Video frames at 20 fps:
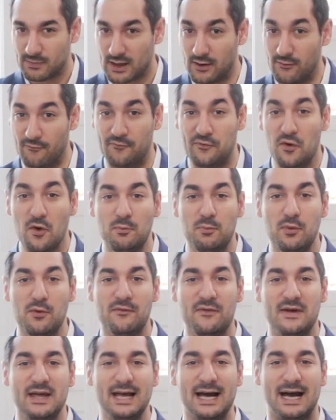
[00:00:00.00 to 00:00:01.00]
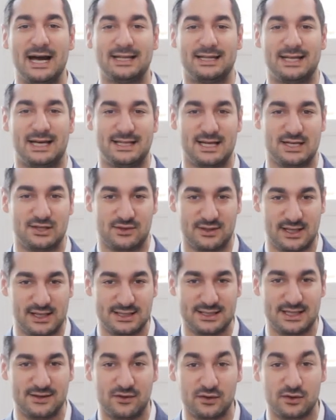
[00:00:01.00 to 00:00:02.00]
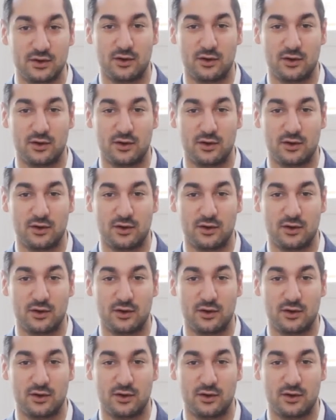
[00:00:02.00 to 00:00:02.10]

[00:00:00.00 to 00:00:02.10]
Vous pouvez internationaliser votre